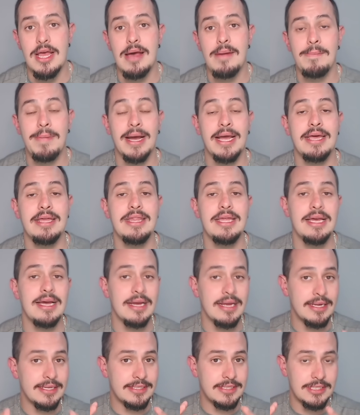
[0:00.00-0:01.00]
para que digan
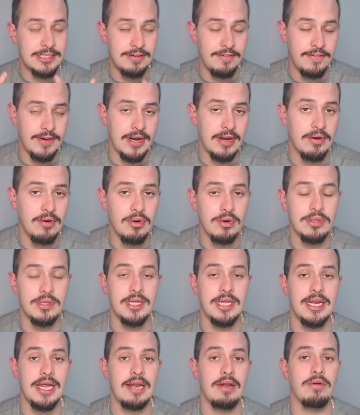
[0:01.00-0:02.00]
que si se fueron con
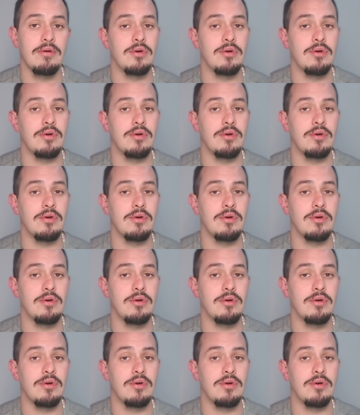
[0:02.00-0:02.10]
dinero,